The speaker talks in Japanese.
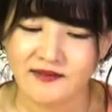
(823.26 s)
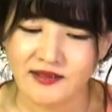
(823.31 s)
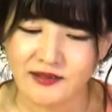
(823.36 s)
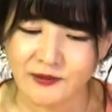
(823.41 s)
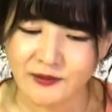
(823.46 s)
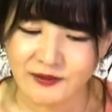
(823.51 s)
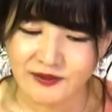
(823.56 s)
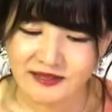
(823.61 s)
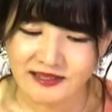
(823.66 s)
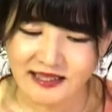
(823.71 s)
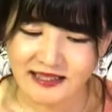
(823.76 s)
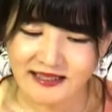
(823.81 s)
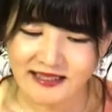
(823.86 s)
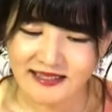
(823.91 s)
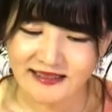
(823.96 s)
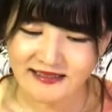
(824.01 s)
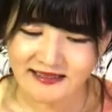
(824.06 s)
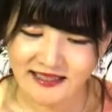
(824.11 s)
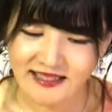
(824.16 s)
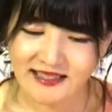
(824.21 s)
こうしたで
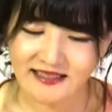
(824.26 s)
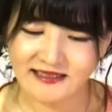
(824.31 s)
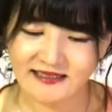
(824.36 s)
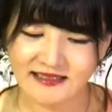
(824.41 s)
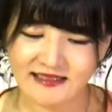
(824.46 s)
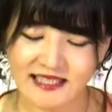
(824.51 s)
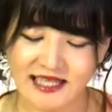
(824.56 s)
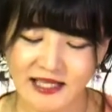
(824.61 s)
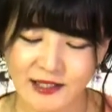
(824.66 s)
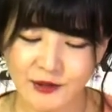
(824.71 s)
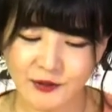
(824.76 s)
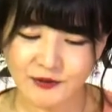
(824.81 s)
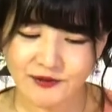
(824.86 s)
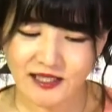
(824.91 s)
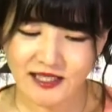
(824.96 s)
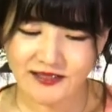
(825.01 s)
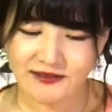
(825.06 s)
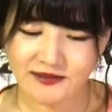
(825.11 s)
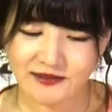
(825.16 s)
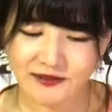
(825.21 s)
すね、時代を俯
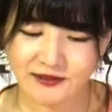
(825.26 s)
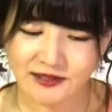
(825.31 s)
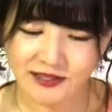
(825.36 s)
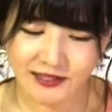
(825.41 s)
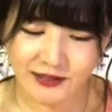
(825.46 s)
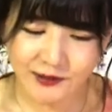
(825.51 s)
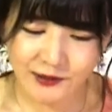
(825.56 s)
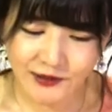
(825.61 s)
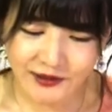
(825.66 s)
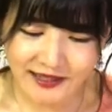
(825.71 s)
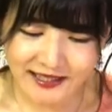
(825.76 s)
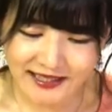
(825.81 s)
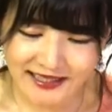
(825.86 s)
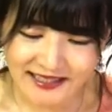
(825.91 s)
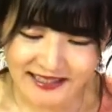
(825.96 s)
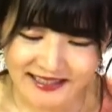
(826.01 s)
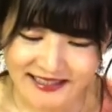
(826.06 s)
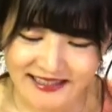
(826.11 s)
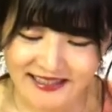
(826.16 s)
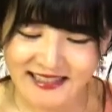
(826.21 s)
瞰する広
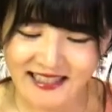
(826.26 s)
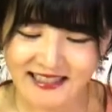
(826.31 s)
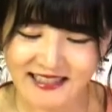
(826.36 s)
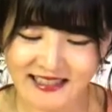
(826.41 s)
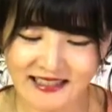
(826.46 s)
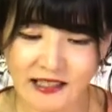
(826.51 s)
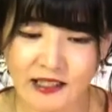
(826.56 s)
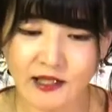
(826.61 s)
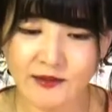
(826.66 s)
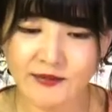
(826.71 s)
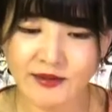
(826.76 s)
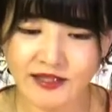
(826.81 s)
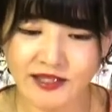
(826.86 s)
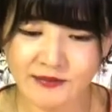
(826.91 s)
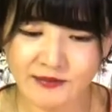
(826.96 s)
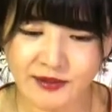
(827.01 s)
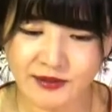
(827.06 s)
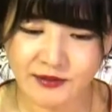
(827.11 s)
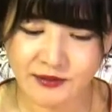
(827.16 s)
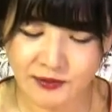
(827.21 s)
い視野で眺めて
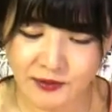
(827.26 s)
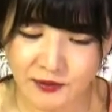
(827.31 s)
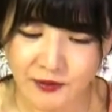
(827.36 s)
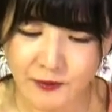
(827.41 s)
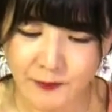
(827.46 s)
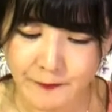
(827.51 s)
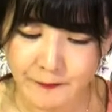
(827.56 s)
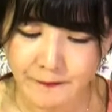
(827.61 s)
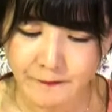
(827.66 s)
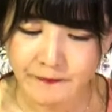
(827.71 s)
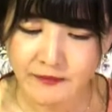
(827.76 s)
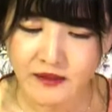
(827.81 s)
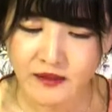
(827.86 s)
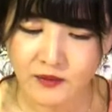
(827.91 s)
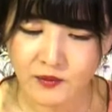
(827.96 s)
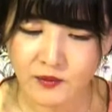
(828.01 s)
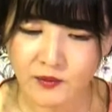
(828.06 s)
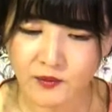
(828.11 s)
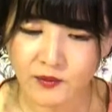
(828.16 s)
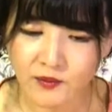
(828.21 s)
みると、
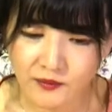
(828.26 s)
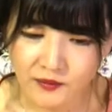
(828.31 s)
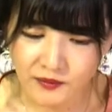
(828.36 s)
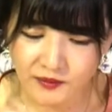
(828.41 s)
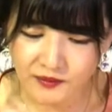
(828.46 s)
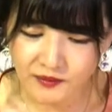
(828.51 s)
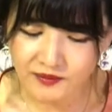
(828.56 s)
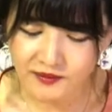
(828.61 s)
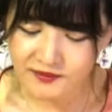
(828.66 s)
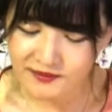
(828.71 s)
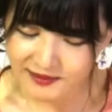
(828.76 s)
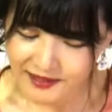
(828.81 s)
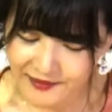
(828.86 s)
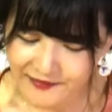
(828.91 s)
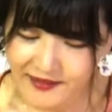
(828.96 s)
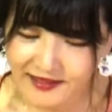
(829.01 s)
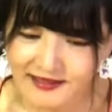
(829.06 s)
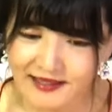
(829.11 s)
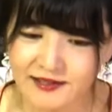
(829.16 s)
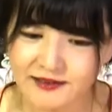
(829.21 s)
個々
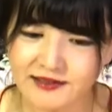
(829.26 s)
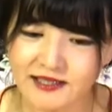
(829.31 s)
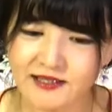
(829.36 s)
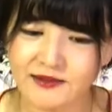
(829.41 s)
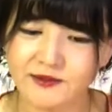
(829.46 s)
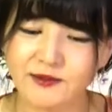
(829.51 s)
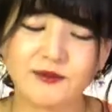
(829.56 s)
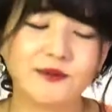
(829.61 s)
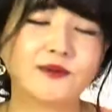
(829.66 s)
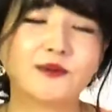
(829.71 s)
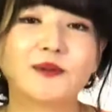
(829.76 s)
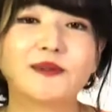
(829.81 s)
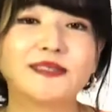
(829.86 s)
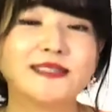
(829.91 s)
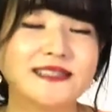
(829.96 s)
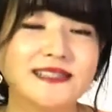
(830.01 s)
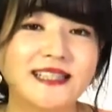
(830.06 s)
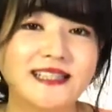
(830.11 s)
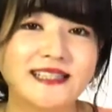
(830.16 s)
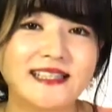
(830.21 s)
ではたくさんの個
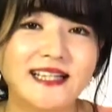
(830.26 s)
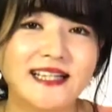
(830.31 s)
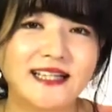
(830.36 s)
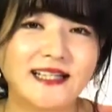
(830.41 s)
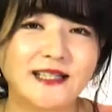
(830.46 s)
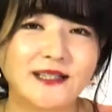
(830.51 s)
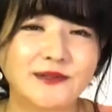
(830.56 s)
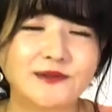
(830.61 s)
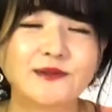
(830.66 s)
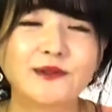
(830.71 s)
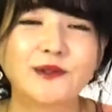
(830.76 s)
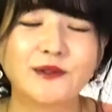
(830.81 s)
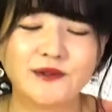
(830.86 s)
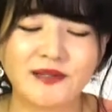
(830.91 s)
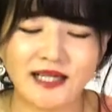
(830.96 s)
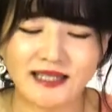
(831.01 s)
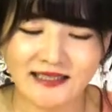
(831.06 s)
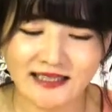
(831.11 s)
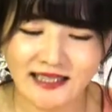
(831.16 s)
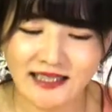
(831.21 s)
人的な不幸
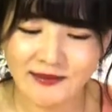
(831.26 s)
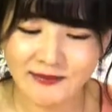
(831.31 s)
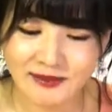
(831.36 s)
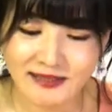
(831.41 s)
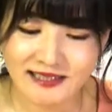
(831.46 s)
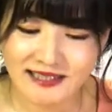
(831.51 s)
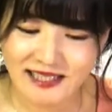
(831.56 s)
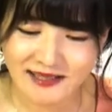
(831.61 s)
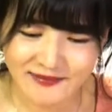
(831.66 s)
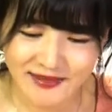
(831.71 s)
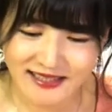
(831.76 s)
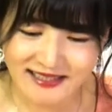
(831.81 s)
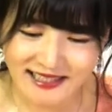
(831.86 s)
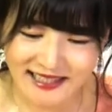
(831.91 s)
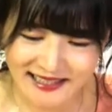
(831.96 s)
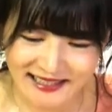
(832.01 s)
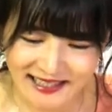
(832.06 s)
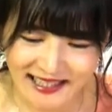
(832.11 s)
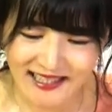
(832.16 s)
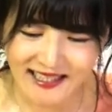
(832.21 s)
はあったかもしれま
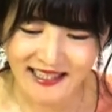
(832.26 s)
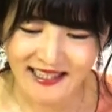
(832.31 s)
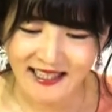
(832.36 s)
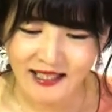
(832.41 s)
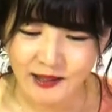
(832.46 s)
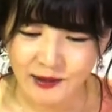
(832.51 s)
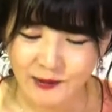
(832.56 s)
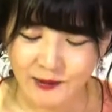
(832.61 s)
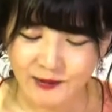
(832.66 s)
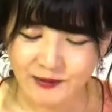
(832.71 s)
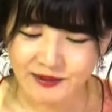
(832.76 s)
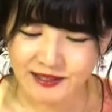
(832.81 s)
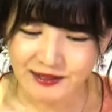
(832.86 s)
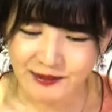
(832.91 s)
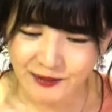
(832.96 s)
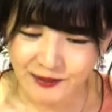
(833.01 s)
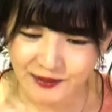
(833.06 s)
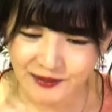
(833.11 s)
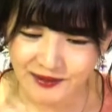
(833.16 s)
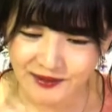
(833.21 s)
せんが、日
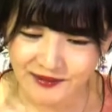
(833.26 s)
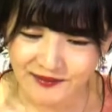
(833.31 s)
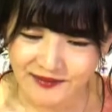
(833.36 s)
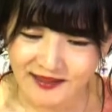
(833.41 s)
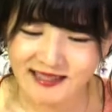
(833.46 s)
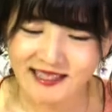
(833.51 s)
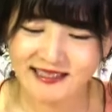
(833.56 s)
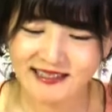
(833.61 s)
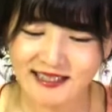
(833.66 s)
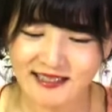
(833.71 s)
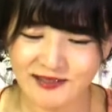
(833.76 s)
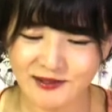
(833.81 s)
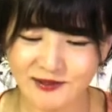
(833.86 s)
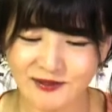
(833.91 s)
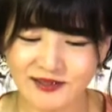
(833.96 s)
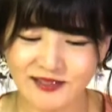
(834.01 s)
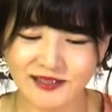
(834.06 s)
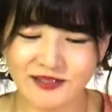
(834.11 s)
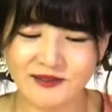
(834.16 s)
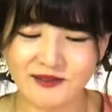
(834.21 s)
本、私たちの
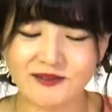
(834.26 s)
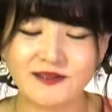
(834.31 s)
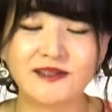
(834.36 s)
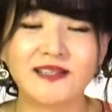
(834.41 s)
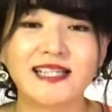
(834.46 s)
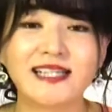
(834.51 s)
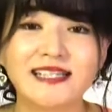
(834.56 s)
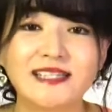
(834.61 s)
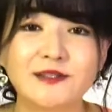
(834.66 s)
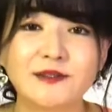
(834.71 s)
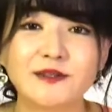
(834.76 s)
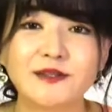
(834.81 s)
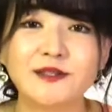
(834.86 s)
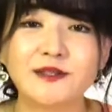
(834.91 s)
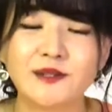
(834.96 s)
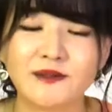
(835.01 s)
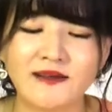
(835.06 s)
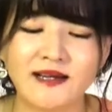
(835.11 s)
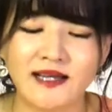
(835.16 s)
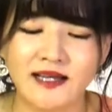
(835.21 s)
国の歴史という
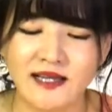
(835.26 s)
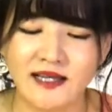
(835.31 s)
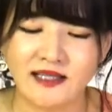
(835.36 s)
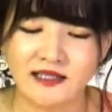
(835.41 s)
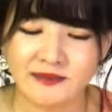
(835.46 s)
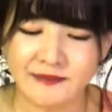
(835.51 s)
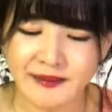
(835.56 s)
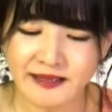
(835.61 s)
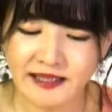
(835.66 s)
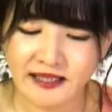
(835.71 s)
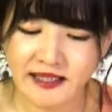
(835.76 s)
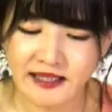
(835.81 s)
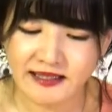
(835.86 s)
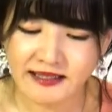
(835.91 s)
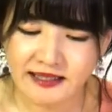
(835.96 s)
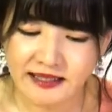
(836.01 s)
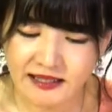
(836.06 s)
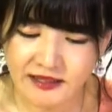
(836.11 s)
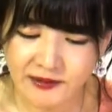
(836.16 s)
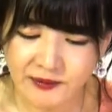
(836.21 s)
のは全てが
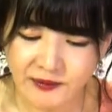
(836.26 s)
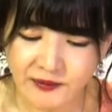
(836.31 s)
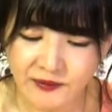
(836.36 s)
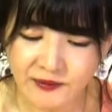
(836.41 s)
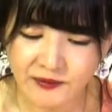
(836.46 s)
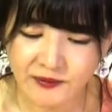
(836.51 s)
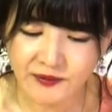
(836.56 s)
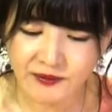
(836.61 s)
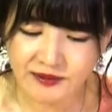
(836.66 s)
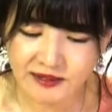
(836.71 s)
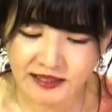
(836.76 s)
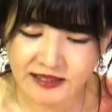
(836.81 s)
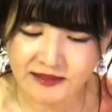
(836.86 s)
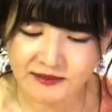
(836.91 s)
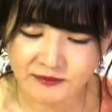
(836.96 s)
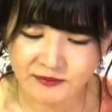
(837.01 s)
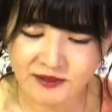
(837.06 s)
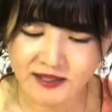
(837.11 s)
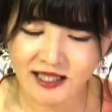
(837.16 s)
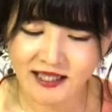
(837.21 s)
いい方向に
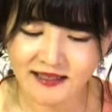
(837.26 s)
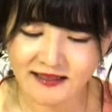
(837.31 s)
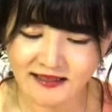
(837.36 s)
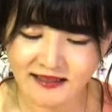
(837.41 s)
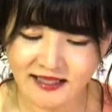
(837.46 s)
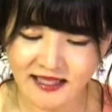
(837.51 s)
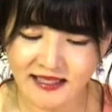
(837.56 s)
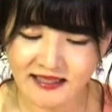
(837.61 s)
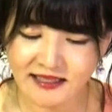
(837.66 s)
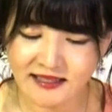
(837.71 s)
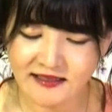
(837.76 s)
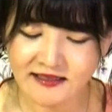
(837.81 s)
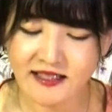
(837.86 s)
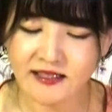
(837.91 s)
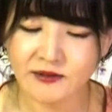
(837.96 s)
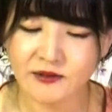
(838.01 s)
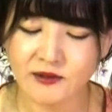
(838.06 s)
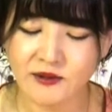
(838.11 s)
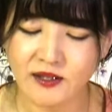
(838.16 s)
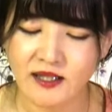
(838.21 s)
向かっていっ
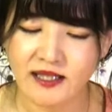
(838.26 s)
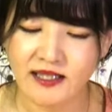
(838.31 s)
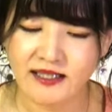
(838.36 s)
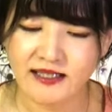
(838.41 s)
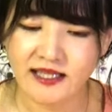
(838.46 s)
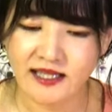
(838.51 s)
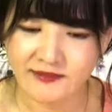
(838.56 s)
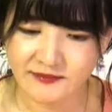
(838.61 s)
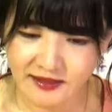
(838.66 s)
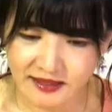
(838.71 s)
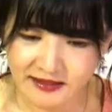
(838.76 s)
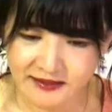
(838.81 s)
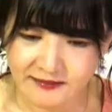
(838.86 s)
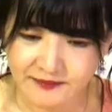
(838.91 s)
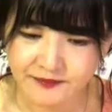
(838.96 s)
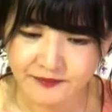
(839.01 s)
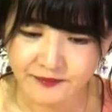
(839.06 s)
たと言えます。